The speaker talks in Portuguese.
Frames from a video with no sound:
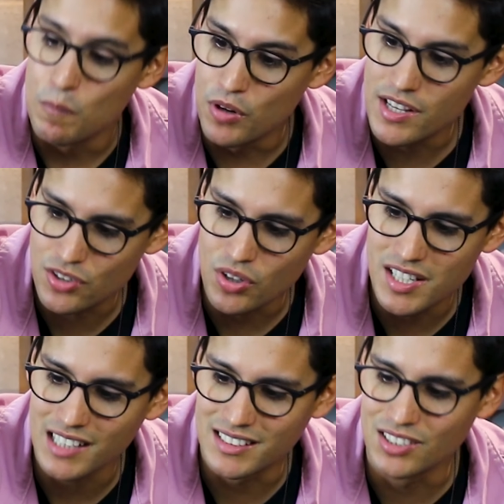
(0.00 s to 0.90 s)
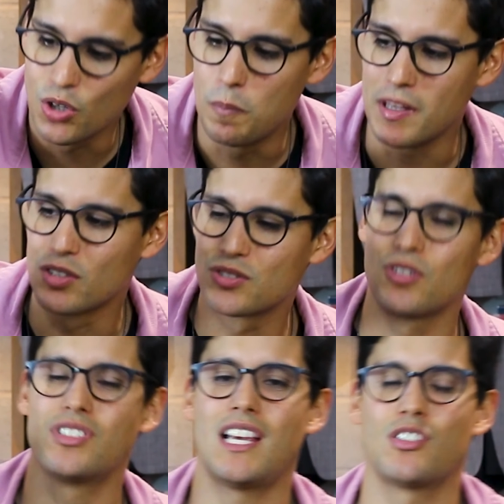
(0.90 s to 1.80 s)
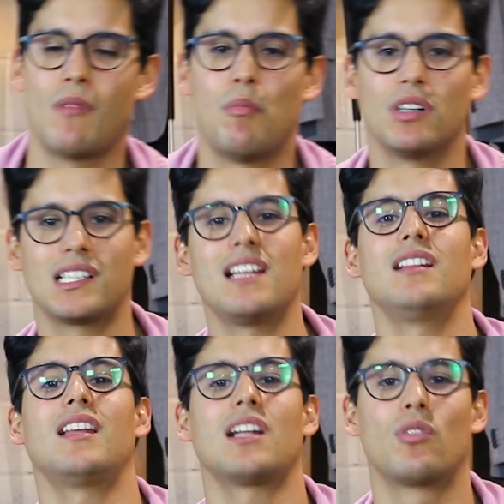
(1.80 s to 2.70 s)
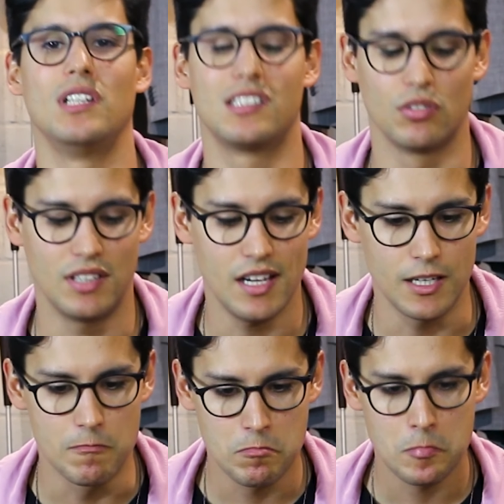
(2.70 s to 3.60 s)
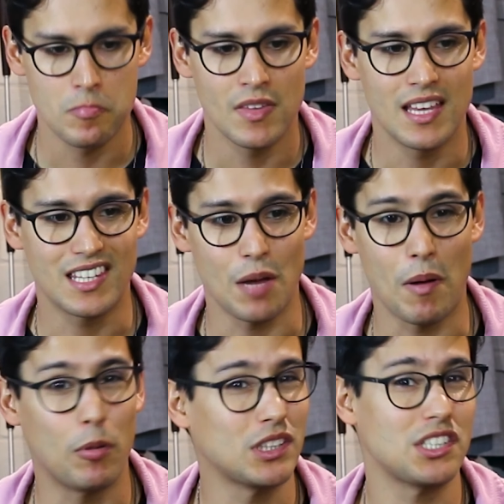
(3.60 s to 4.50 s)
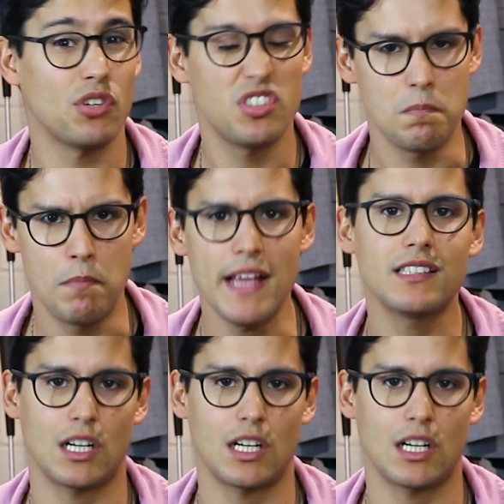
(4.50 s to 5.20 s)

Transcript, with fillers: Por isso que eu queria tanto que o Pedro trouxesse uma bota que ele tem na coleção dele, que é uma bota Chelsea bem